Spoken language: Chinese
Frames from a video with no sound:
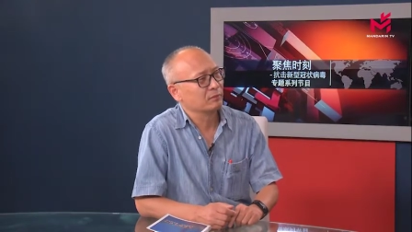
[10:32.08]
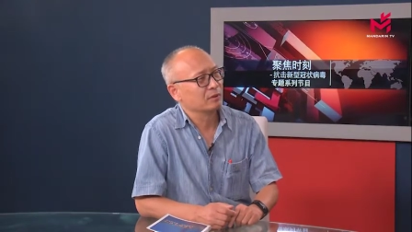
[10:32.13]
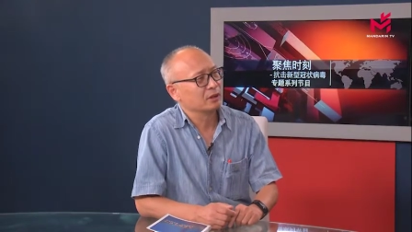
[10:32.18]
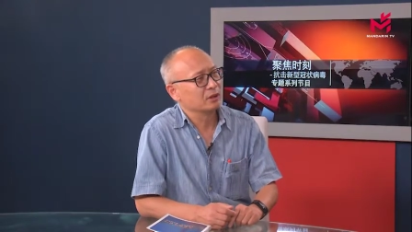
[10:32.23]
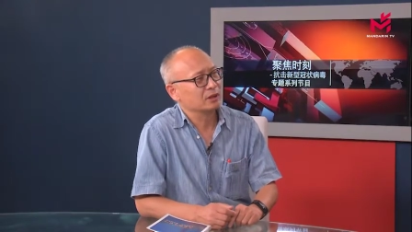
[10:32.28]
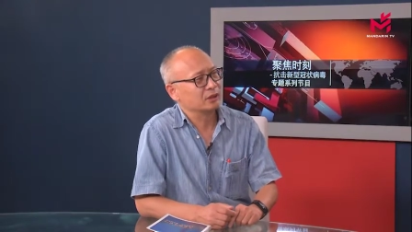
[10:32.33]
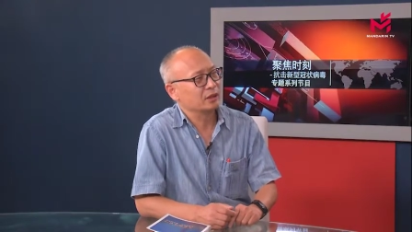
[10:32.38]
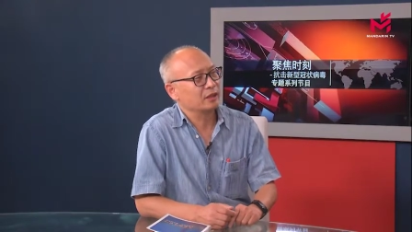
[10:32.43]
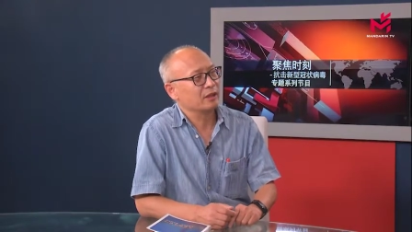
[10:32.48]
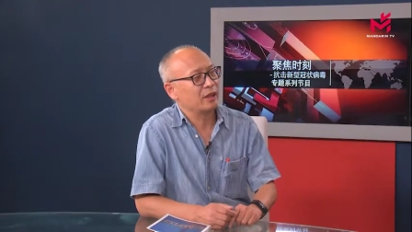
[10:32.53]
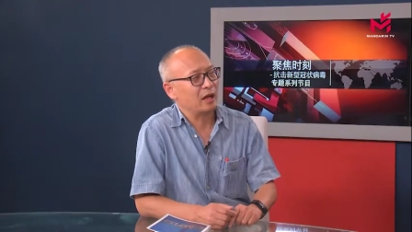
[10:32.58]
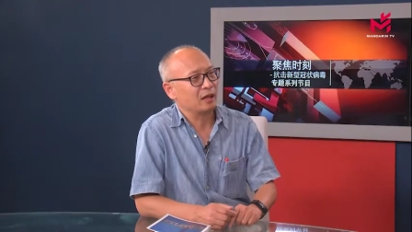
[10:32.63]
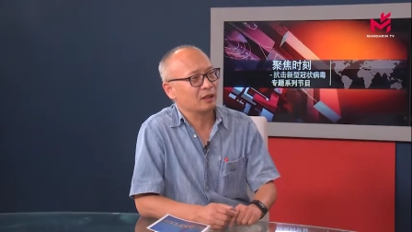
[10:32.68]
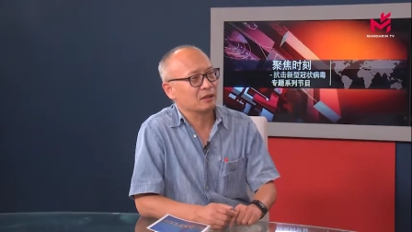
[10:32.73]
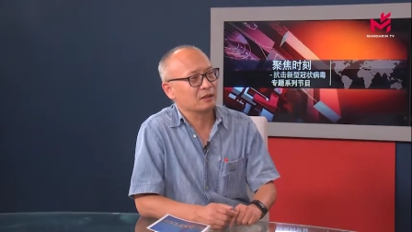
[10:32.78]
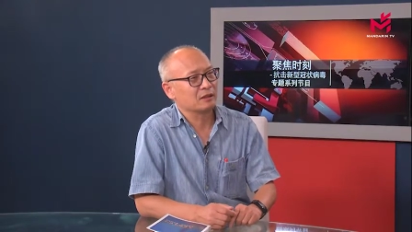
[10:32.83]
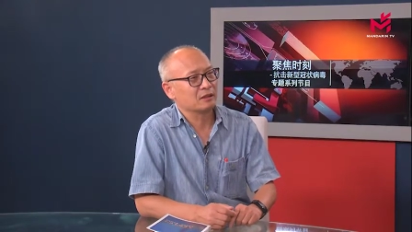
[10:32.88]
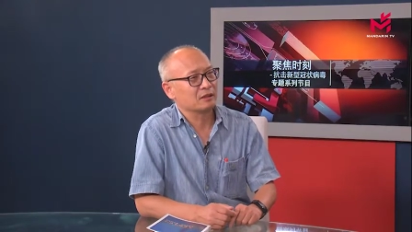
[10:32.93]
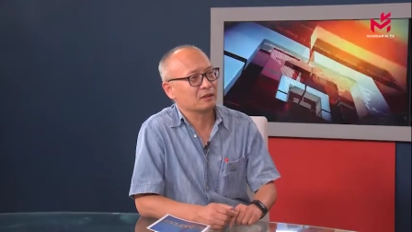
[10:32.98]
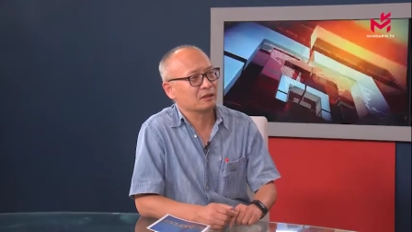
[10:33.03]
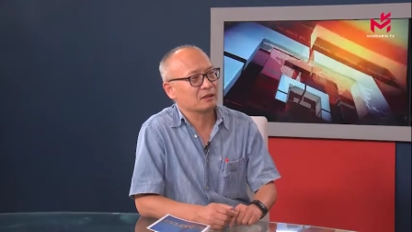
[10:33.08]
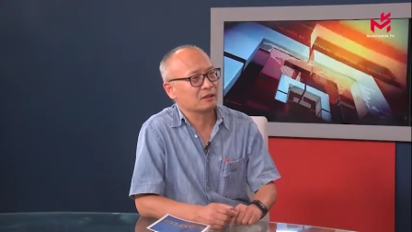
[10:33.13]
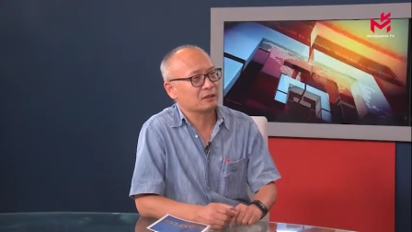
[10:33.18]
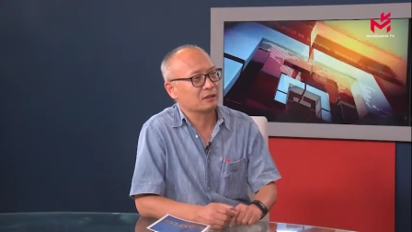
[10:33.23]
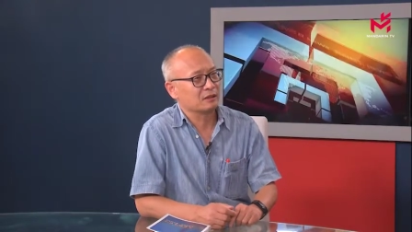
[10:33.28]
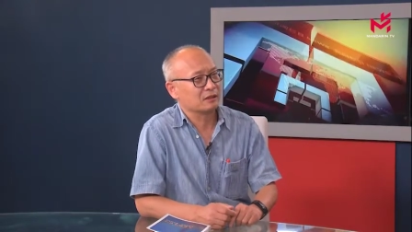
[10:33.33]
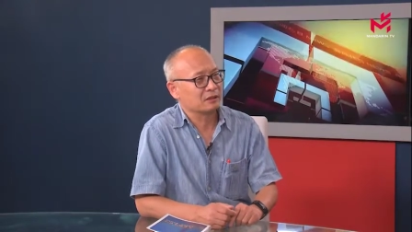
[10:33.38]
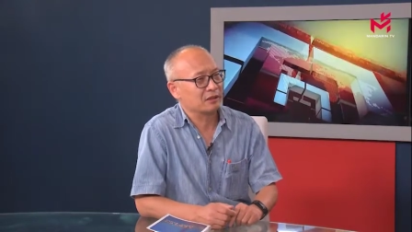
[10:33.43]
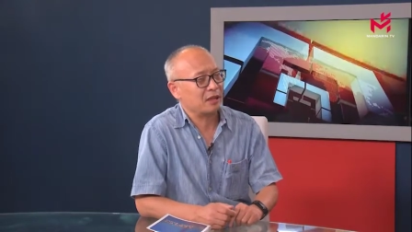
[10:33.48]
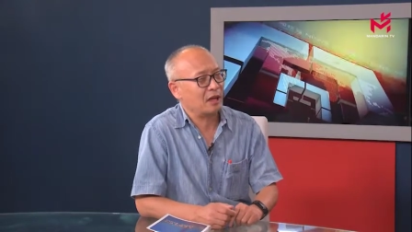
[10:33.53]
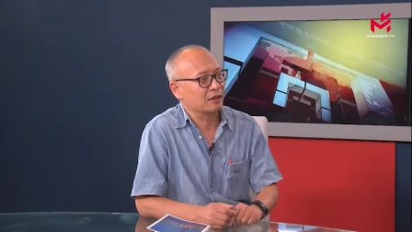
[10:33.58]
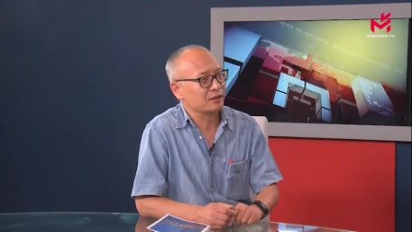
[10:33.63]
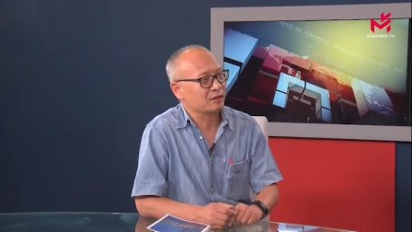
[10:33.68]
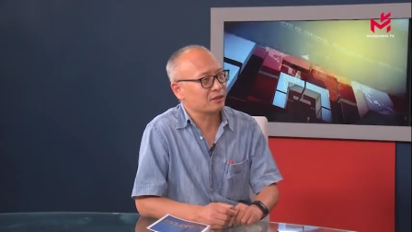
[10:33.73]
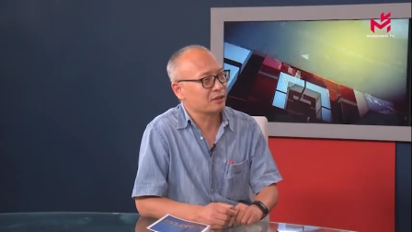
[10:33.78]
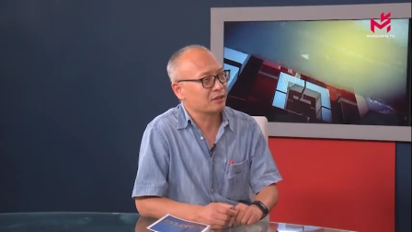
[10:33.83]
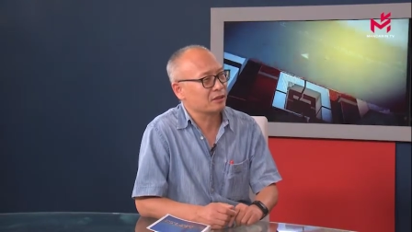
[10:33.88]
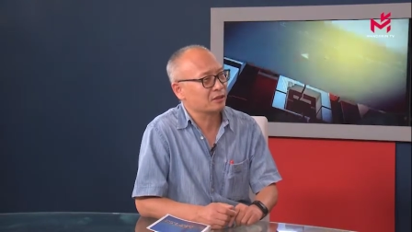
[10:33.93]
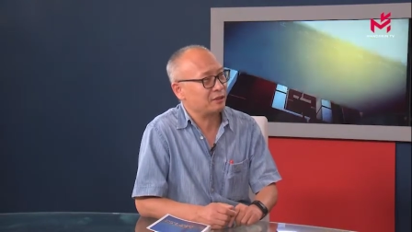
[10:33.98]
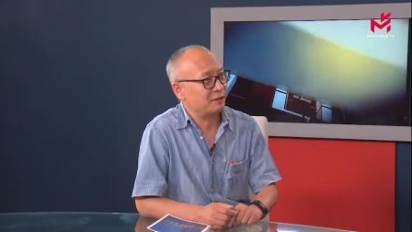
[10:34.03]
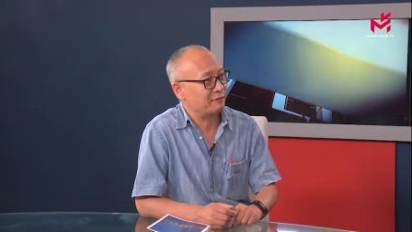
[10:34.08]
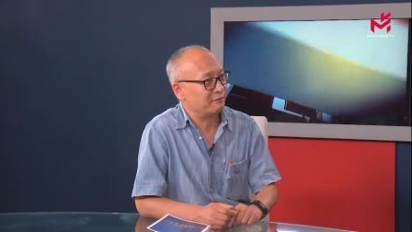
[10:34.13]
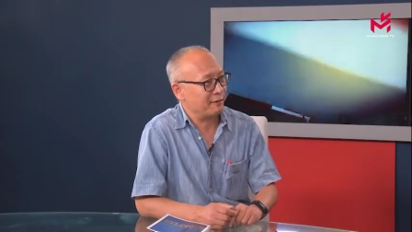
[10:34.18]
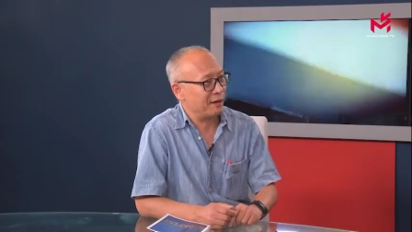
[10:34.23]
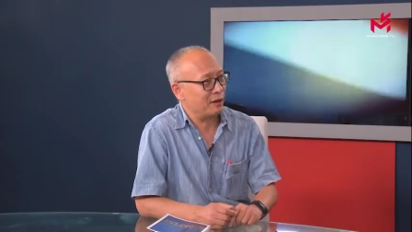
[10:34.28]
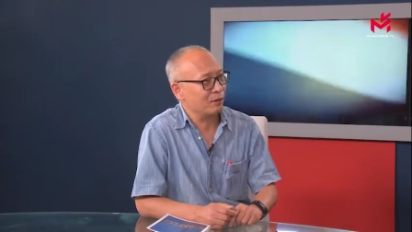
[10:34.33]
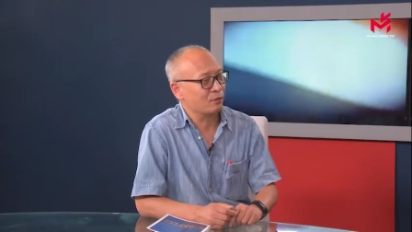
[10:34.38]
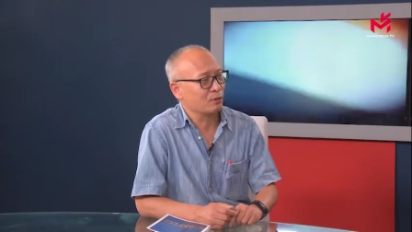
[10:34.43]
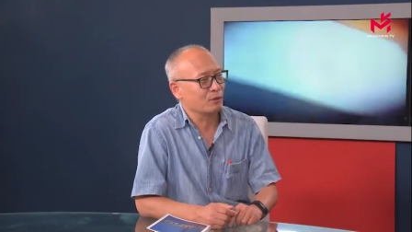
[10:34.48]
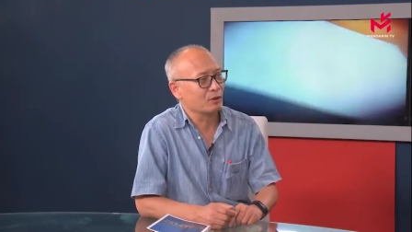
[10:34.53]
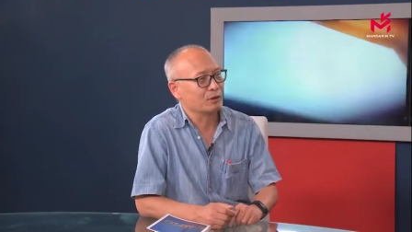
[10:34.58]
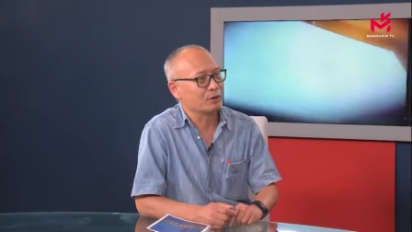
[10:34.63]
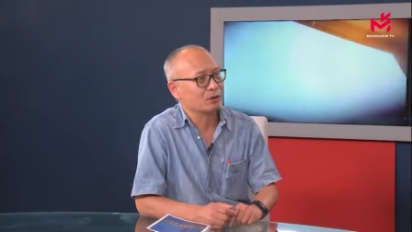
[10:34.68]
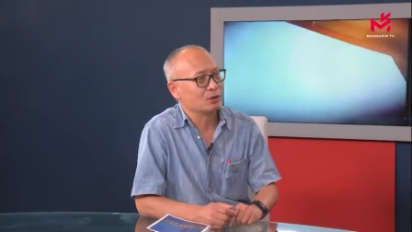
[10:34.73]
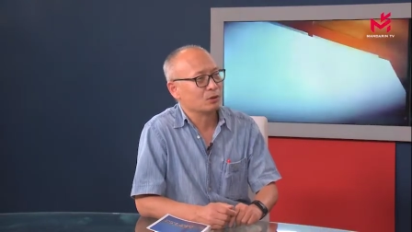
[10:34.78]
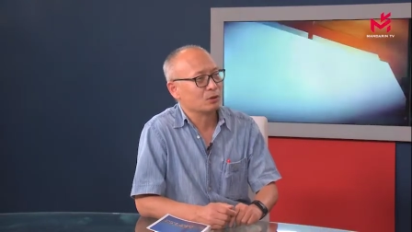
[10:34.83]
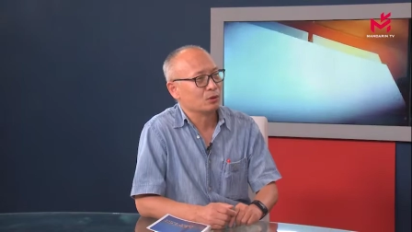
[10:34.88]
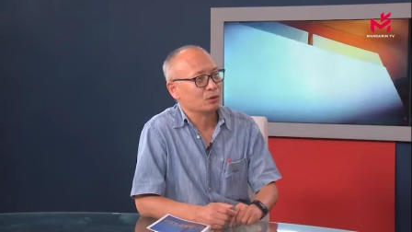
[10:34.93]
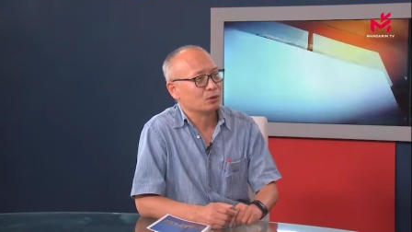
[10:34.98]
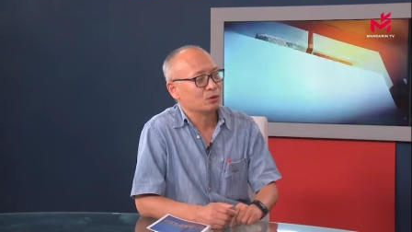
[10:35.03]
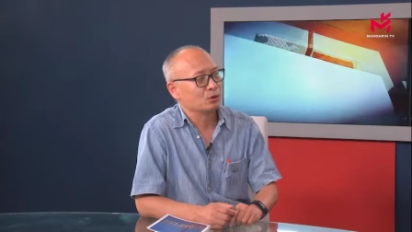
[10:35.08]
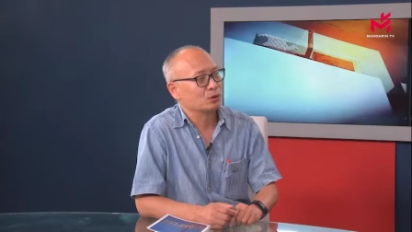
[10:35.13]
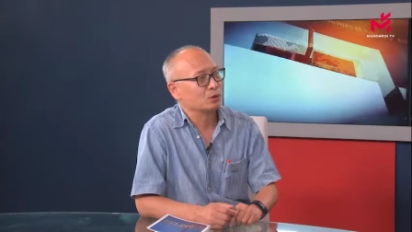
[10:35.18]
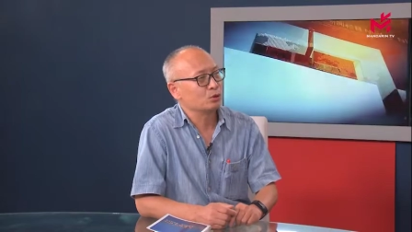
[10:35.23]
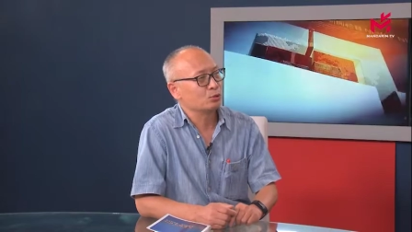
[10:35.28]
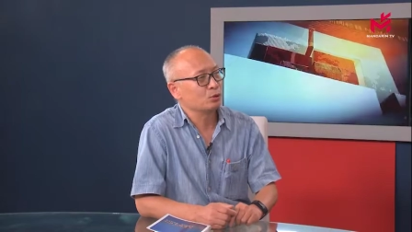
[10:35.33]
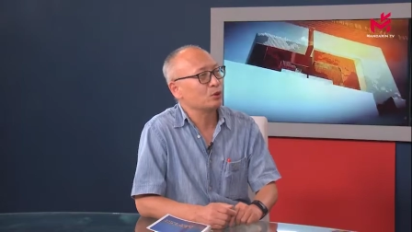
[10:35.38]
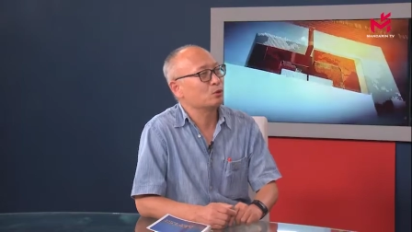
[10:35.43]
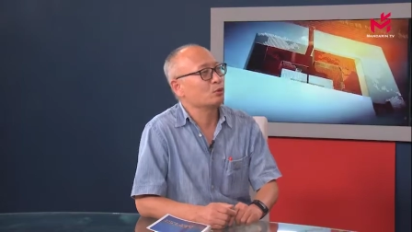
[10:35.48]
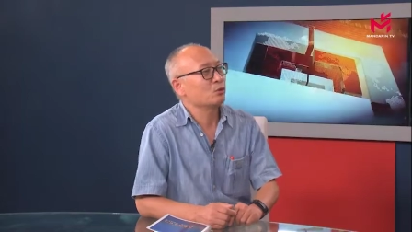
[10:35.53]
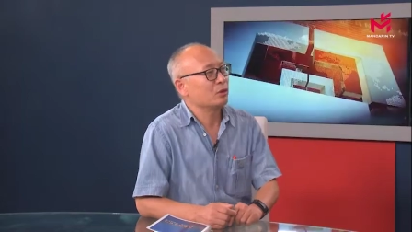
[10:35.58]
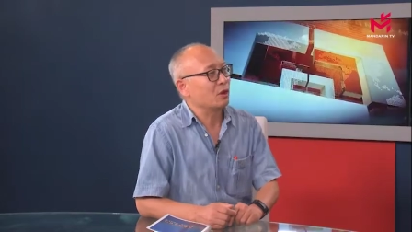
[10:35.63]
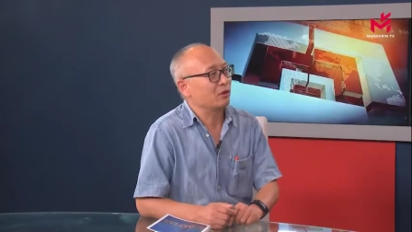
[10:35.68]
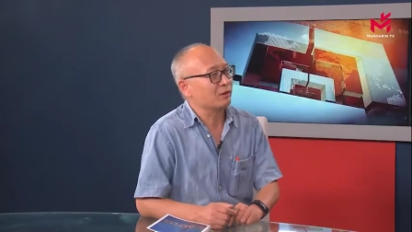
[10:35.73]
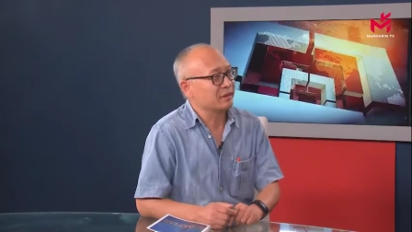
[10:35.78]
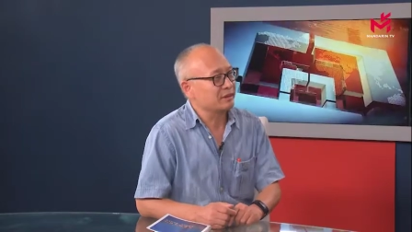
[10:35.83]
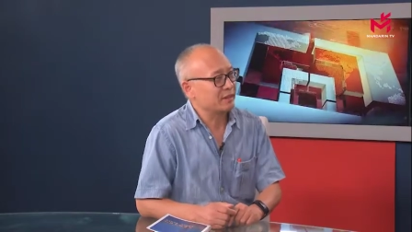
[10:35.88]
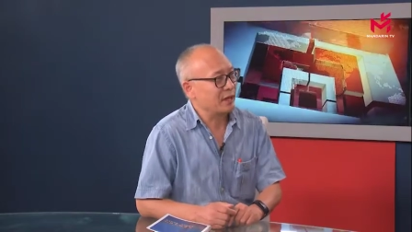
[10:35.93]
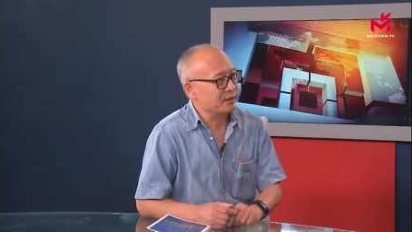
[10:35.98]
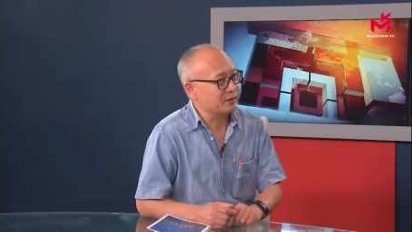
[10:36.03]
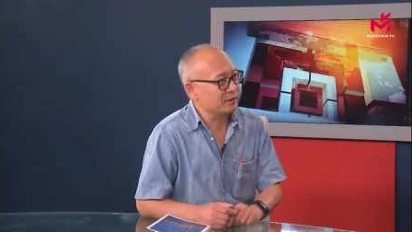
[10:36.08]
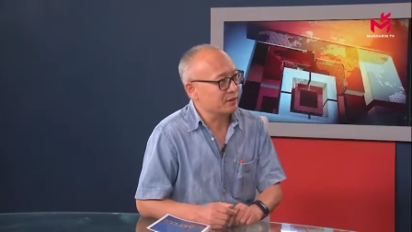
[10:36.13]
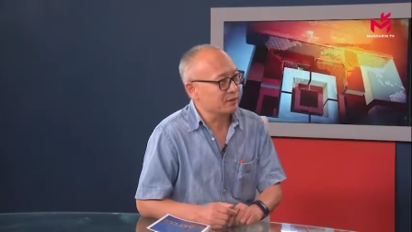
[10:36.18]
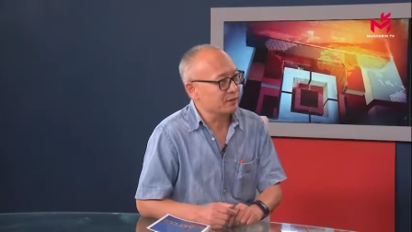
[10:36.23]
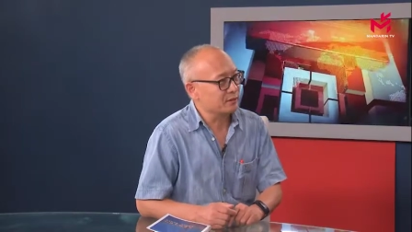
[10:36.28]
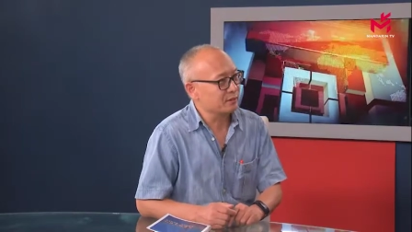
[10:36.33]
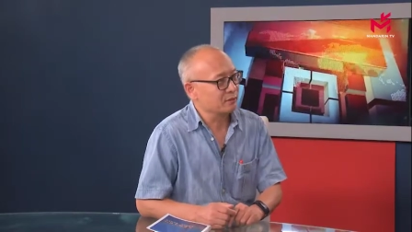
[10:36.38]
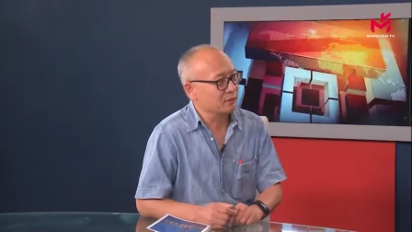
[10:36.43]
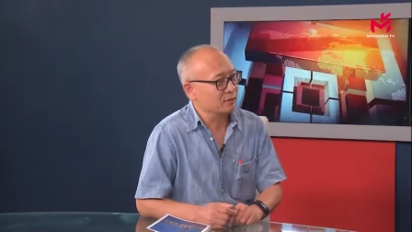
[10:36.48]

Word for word: 这两个呃假期呢在法国都是最重要的假期，